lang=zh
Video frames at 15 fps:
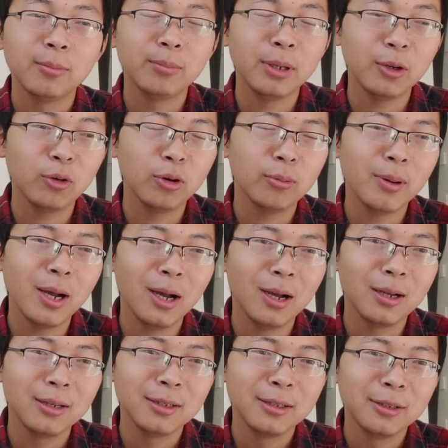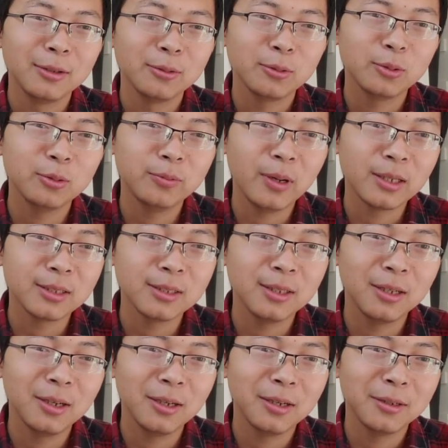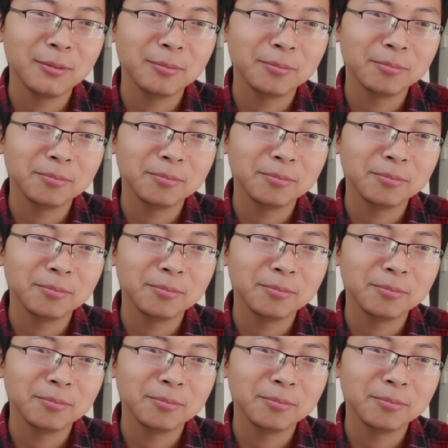美国吧，租房子呢，